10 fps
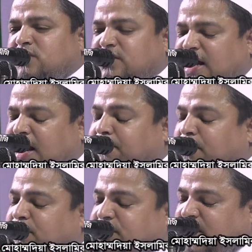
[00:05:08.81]
জেনা
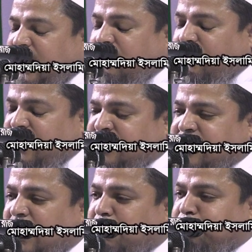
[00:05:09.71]
ব্যবচার করিস
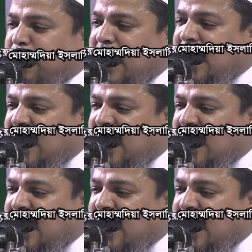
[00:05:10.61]
না পায়ে